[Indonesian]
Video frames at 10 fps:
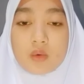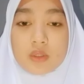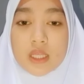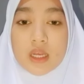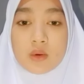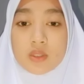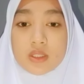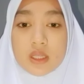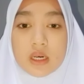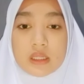Uterus
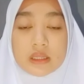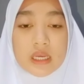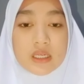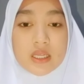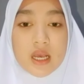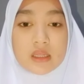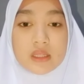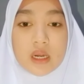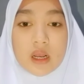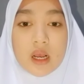terletak di
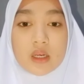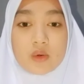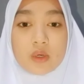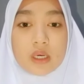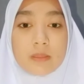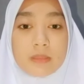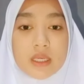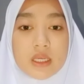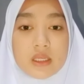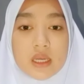antara kandung
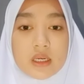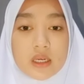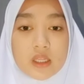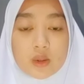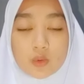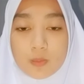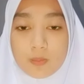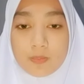kemih dan rektum.